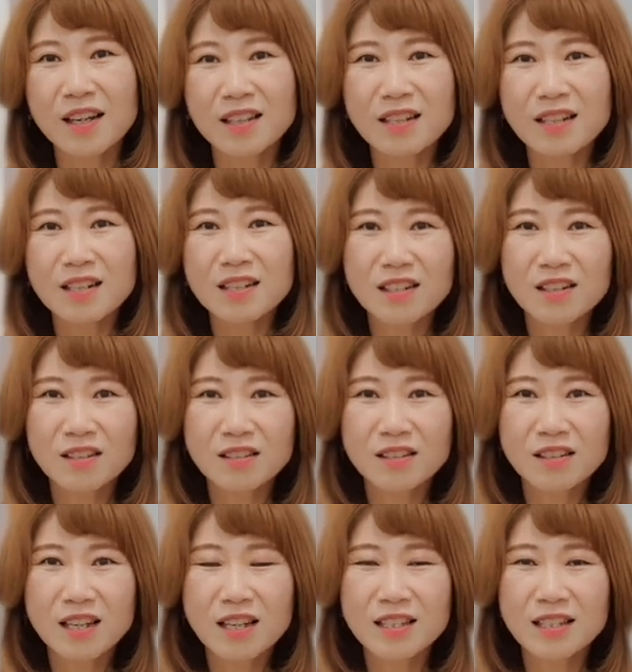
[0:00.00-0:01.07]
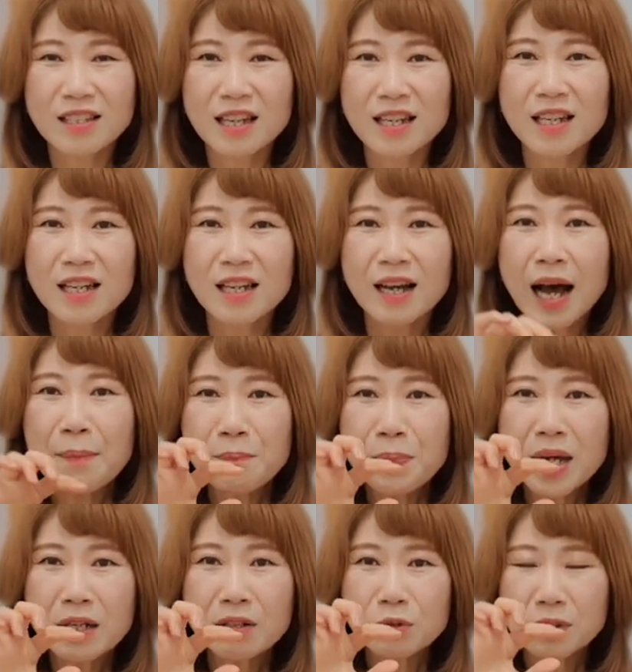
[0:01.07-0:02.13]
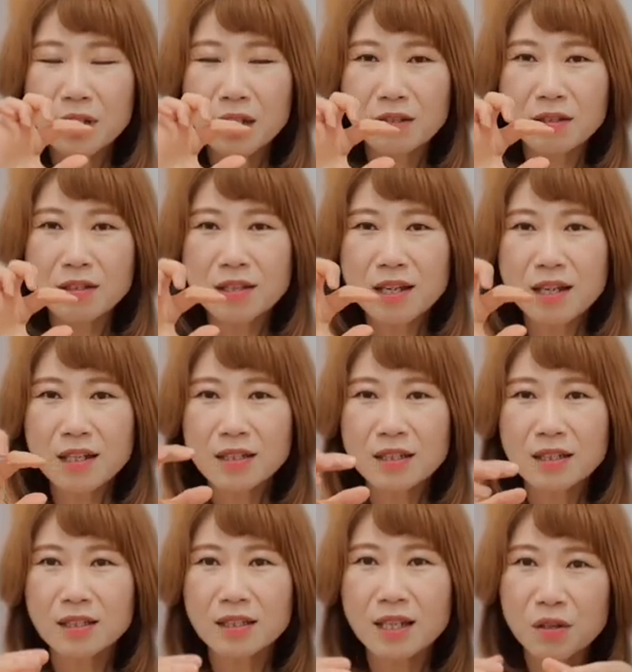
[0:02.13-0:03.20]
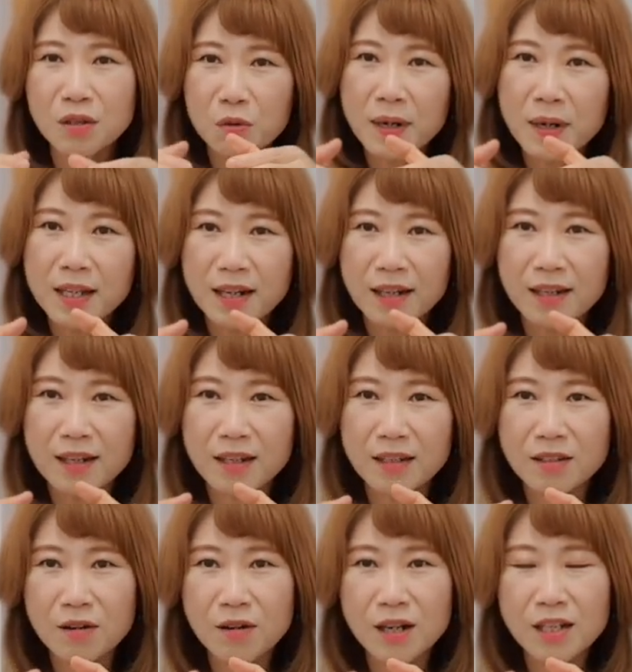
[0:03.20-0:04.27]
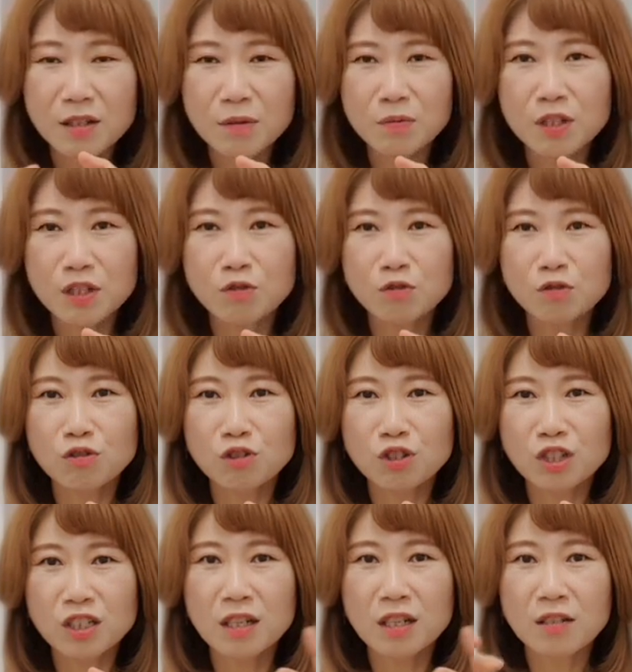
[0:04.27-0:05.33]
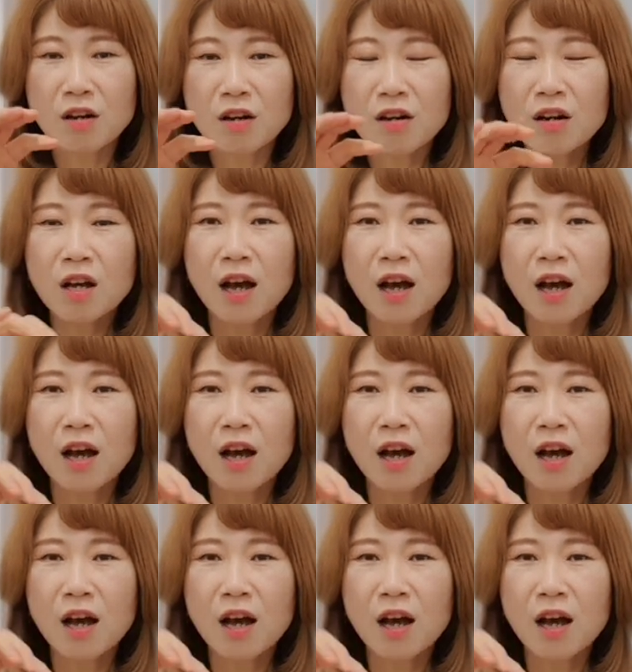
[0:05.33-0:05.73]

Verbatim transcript: 제일 즐겼던 게 이제 한 팩으로 돼서 스테이크 딱 요만하게 돼서 한 접시로 구울 수 있게 해서